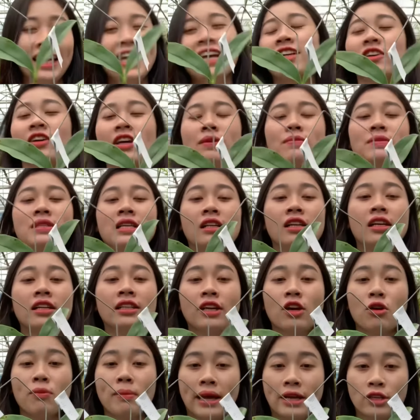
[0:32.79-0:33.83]
Rồi em sẽ lên
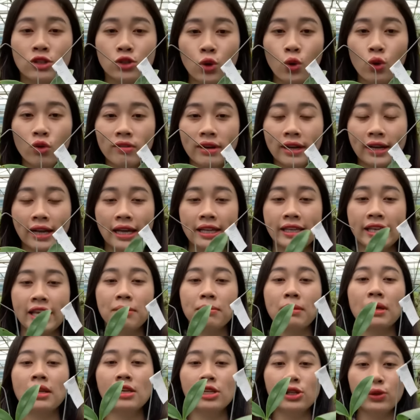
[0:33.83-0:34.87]
theo mã số và cả nhà
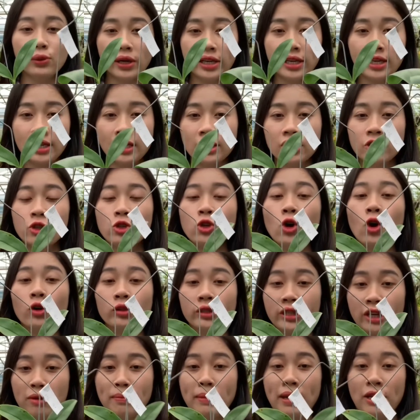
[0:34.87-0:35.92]
mình lưu ý chốt
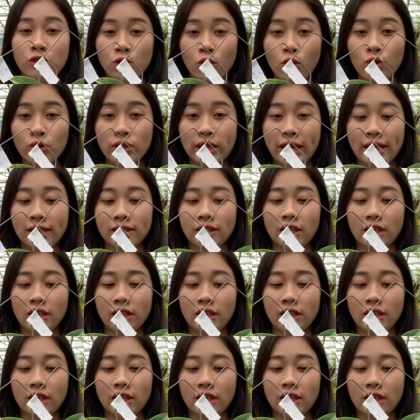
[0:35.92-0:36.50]
theo mã số nha,